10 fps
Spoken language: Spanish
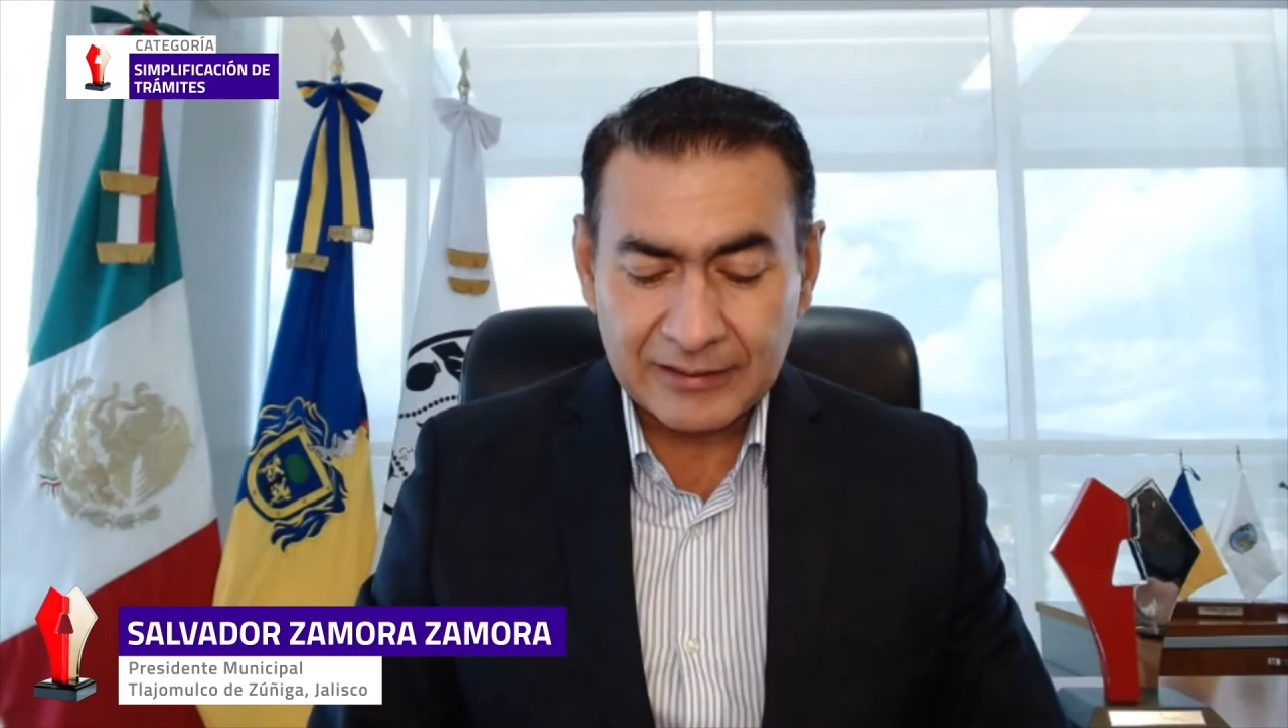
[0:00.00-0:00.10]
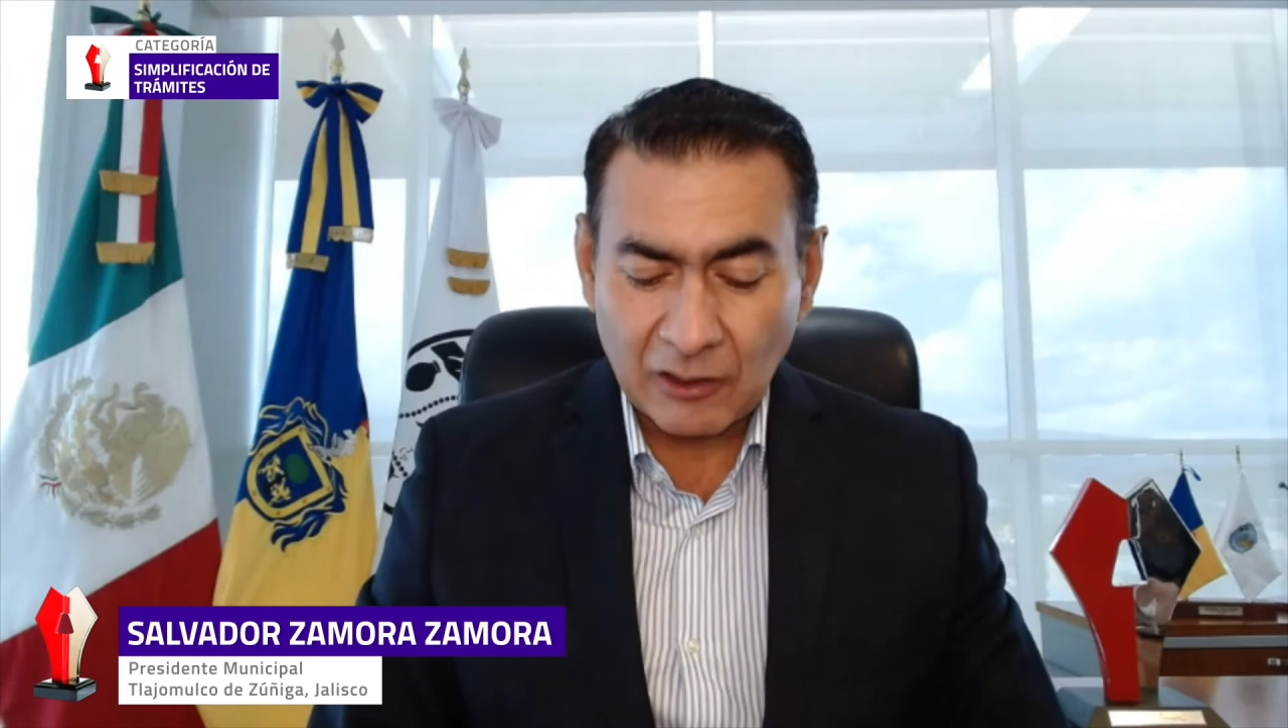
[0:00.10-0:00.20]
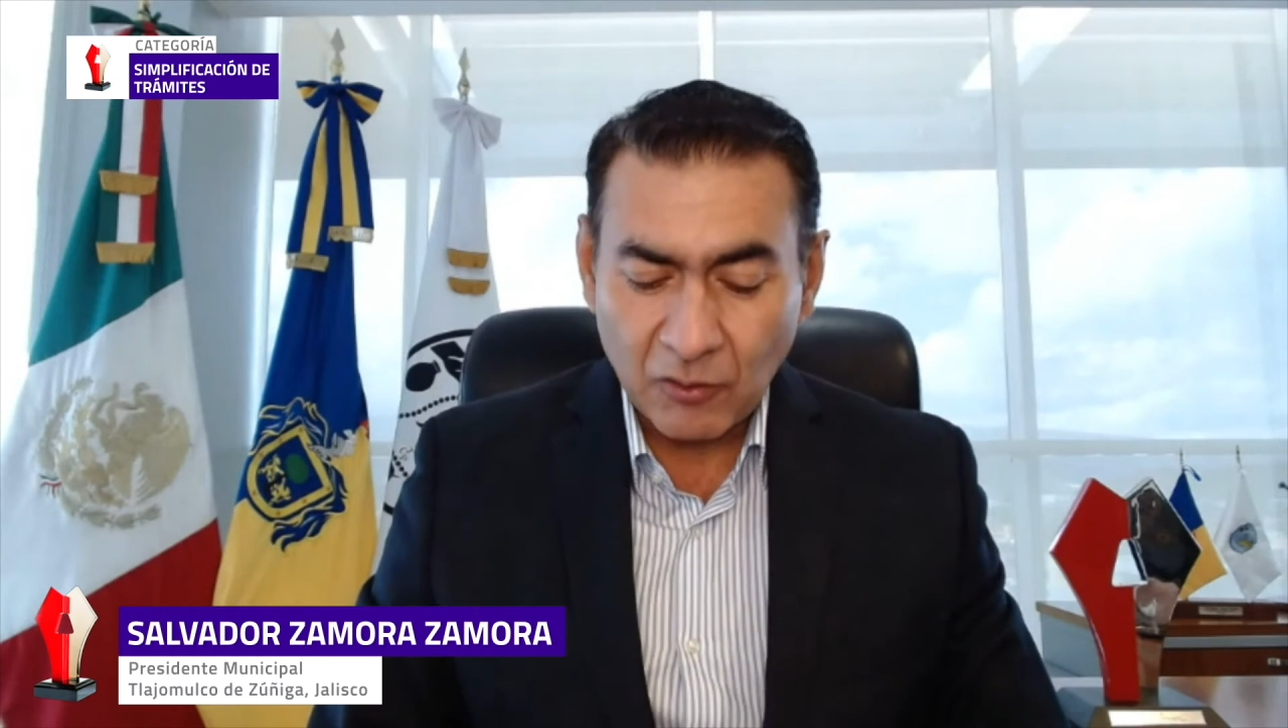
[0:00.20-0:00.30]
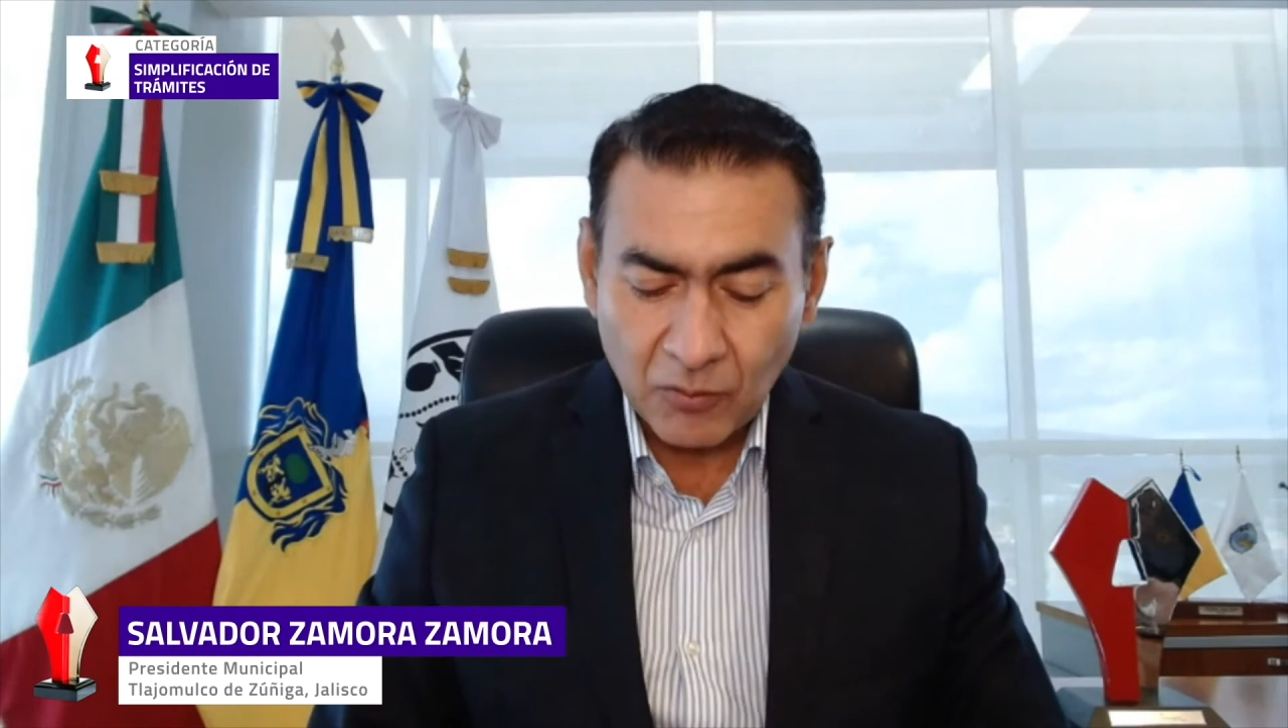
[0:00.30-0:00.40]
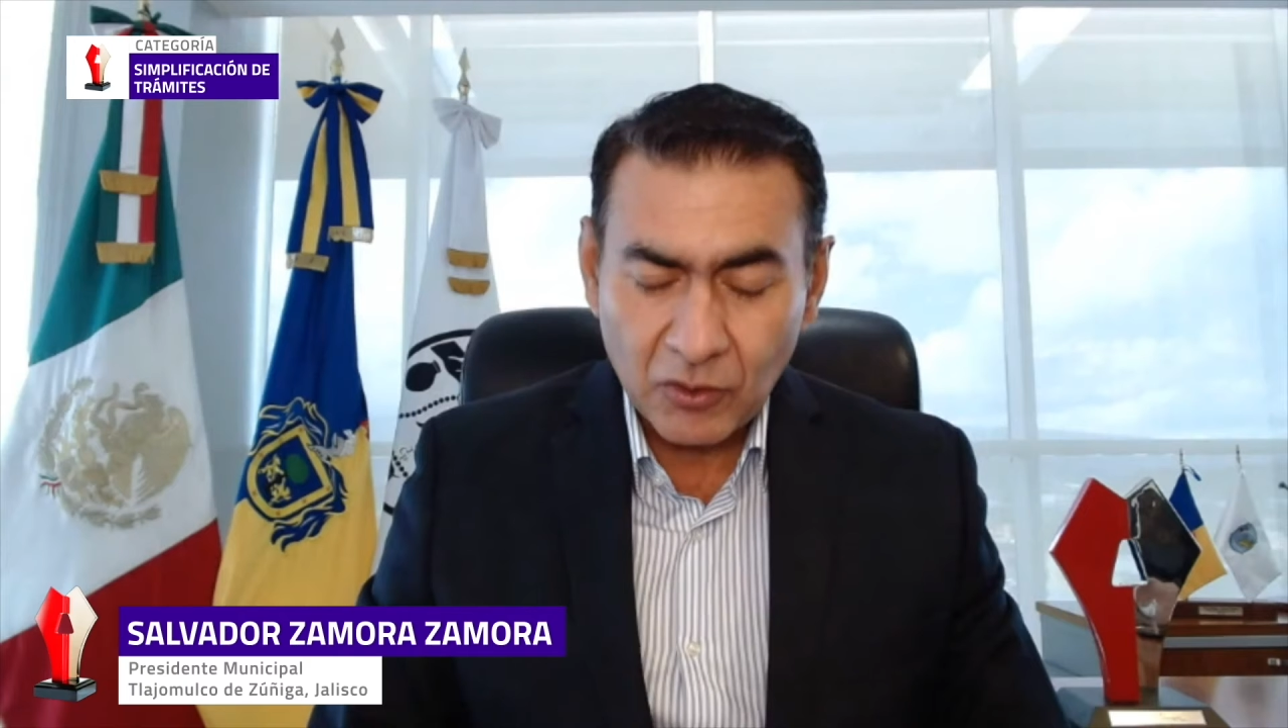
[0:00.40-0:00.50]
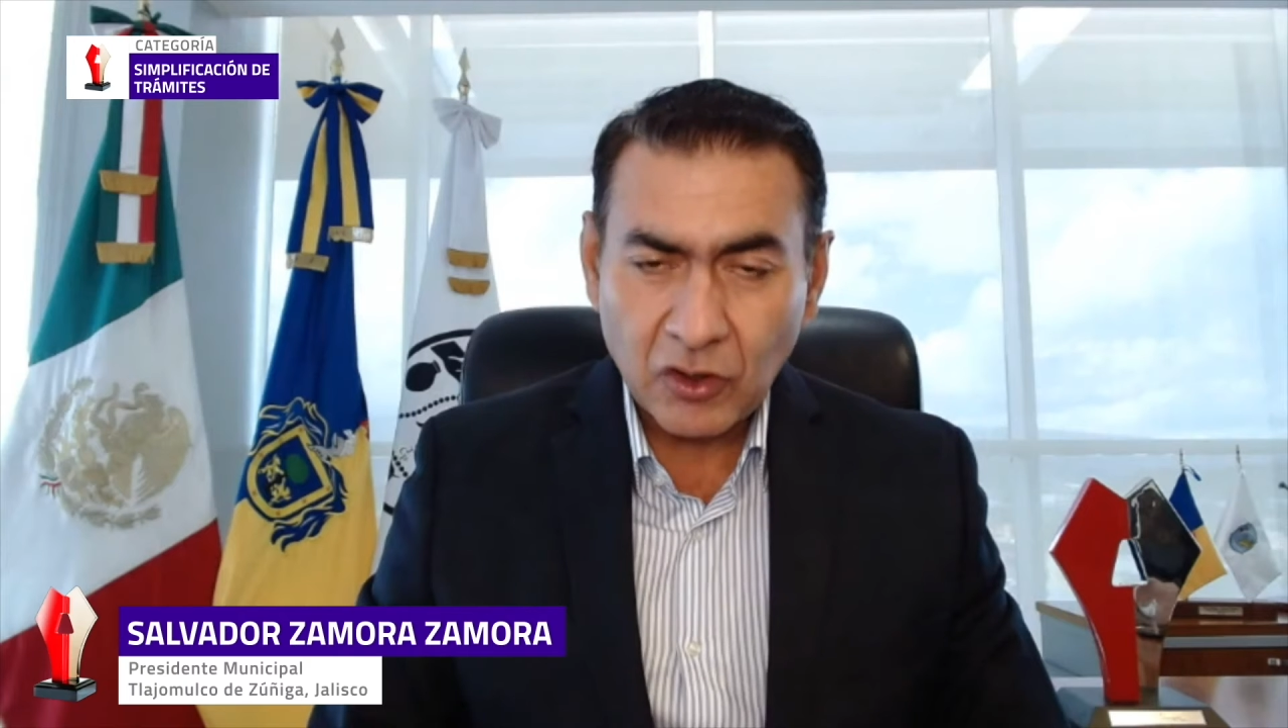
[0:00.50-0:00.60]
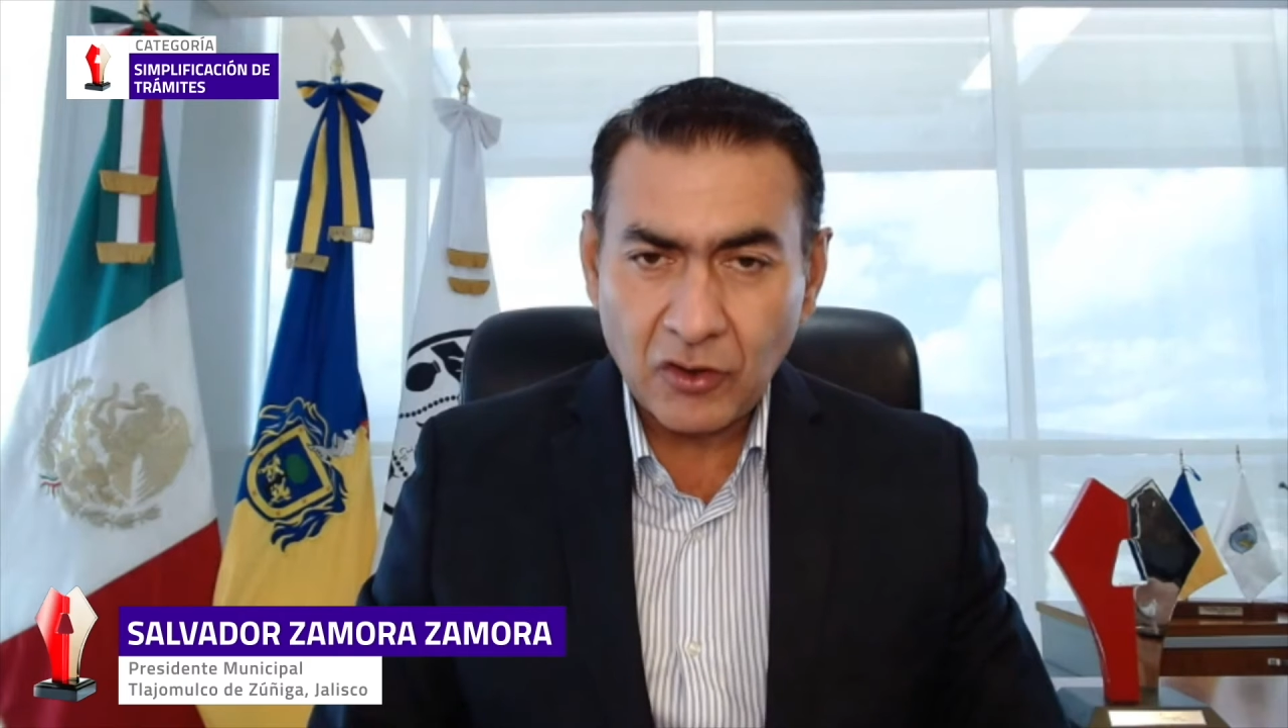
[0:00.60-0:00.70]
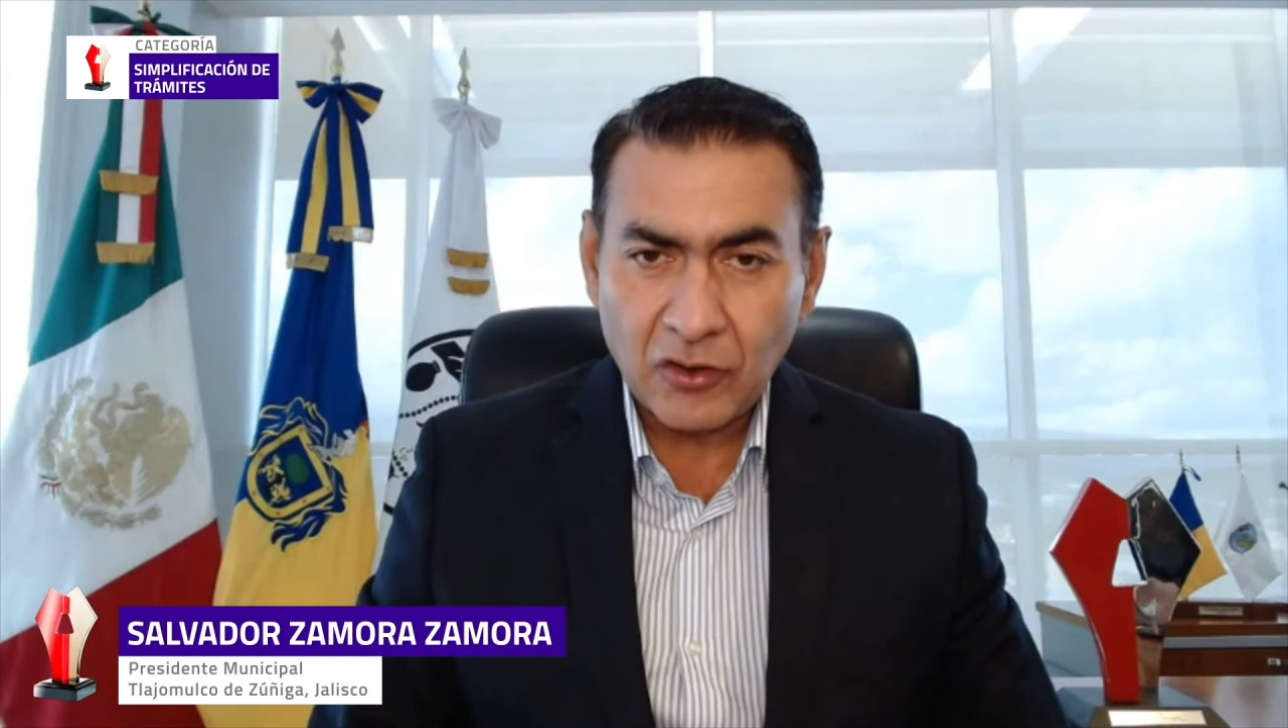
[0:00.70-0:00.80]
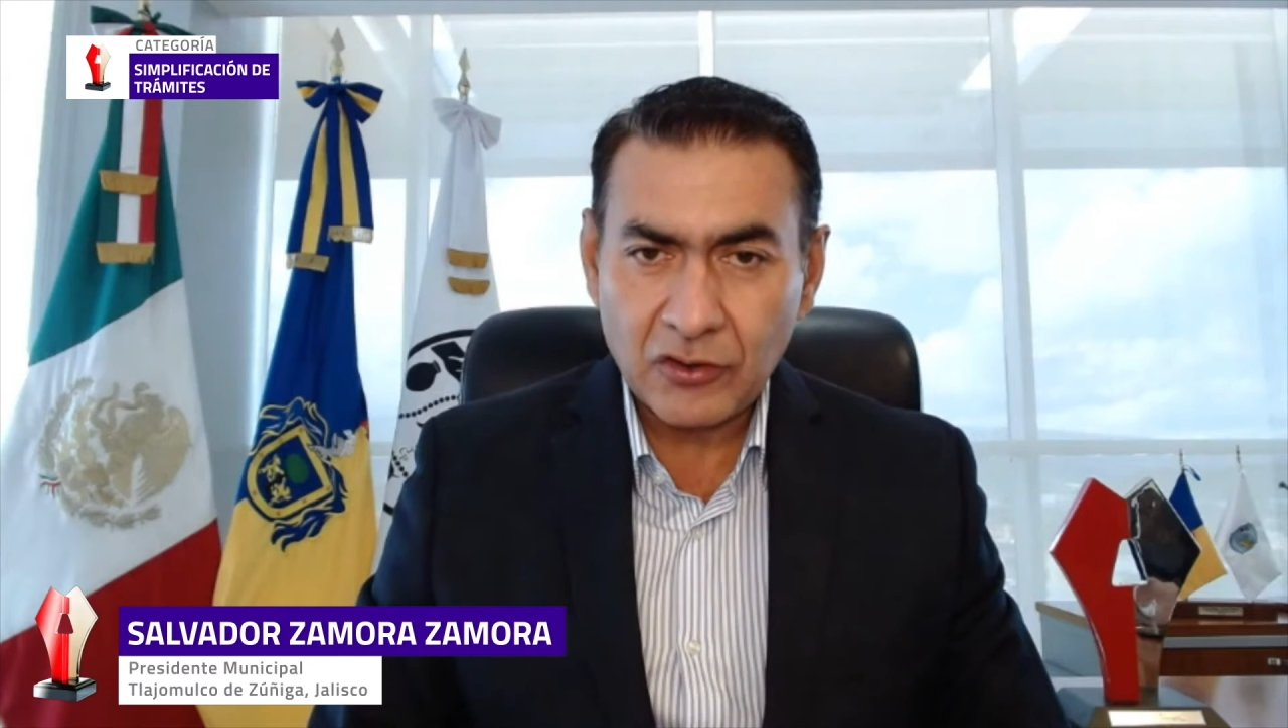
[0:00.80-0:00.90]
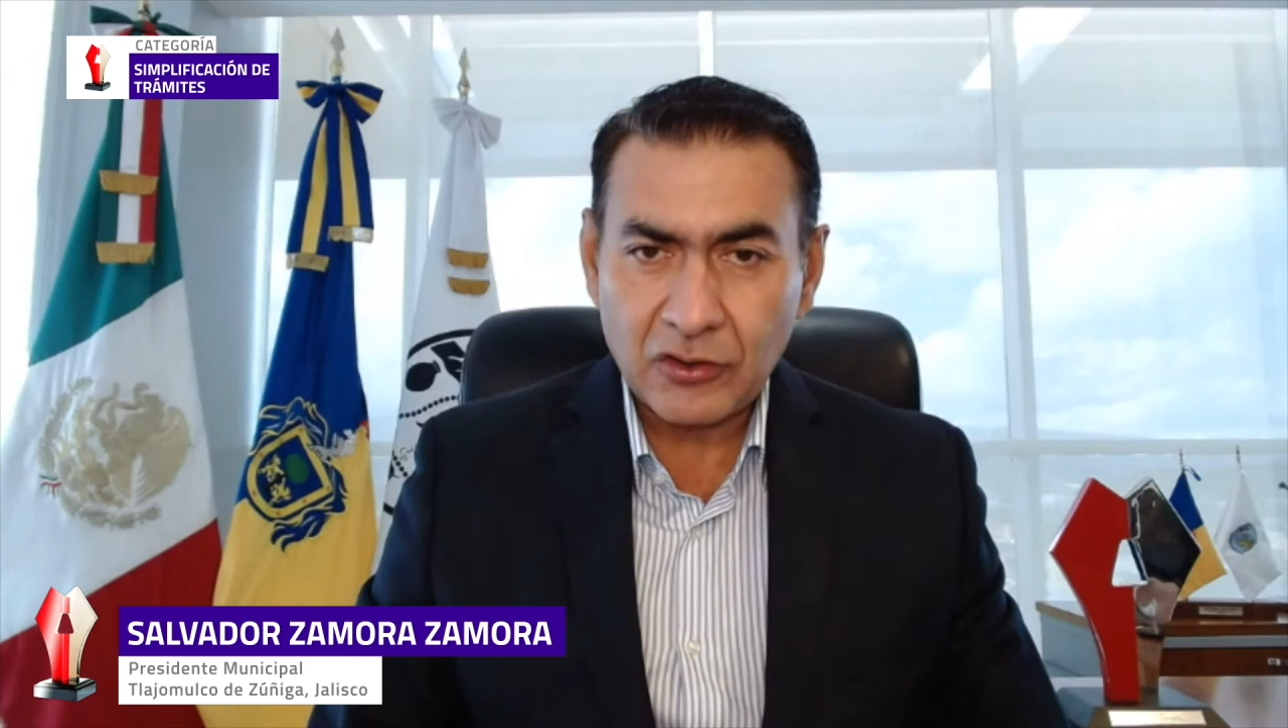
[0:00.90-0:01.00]

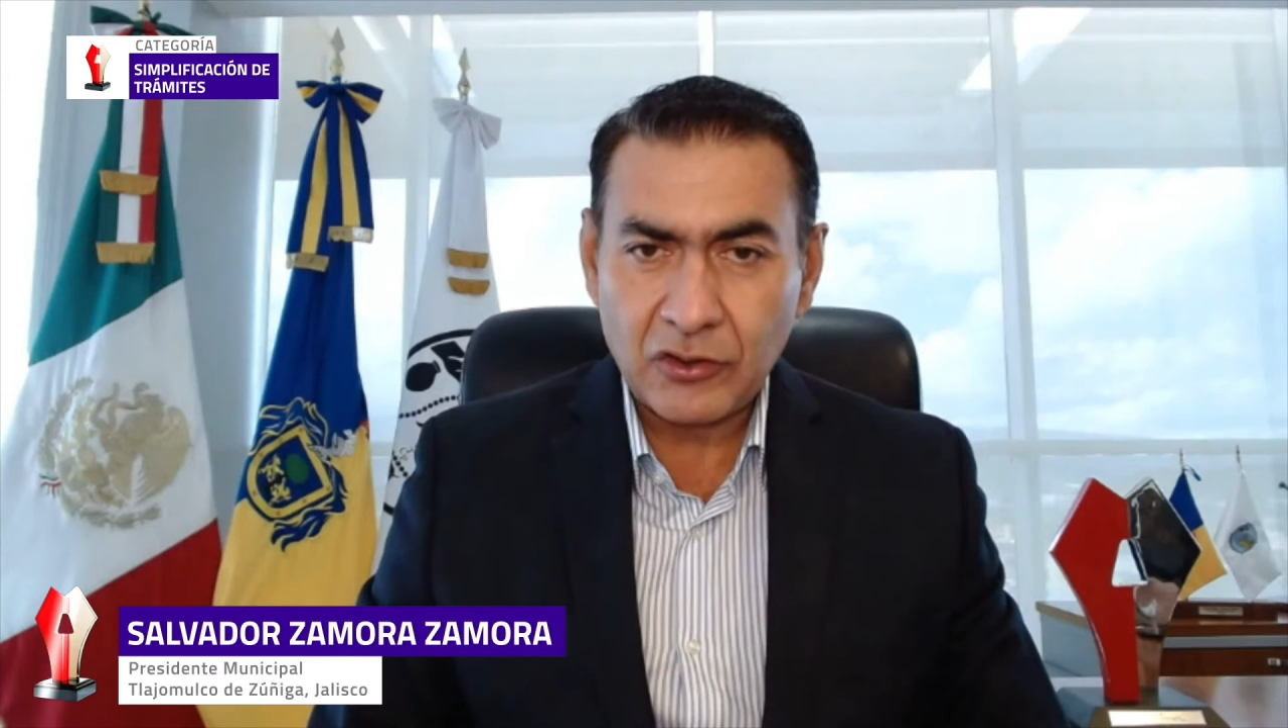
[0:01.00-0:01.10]
Tlajumulco